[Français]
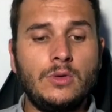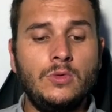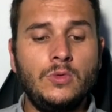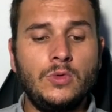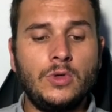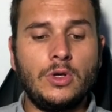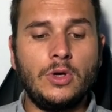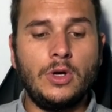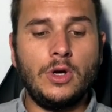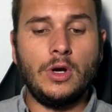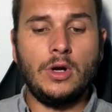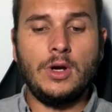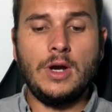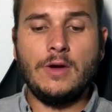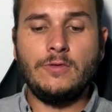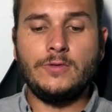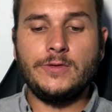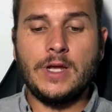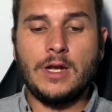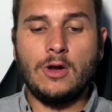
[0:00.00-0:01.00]
Donc là
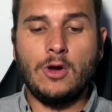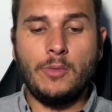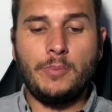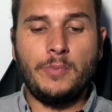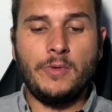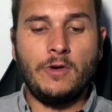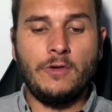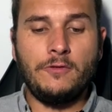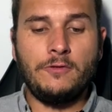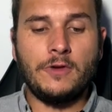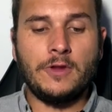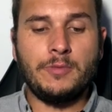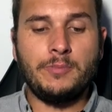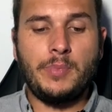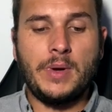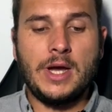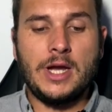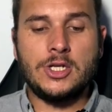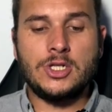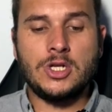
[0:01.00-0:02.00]
vous allez en, en fin de
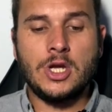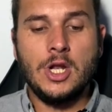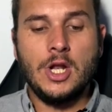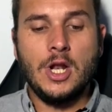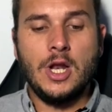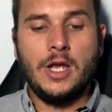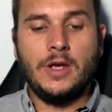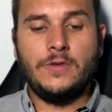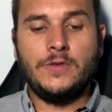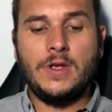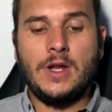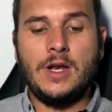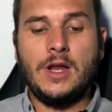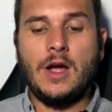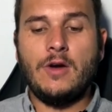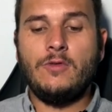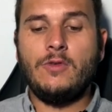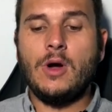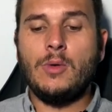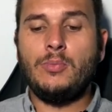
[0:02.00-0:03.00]
page, vous allez
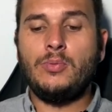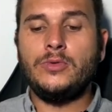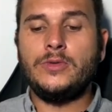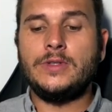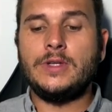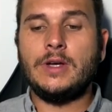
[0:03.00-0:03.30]
avoir plus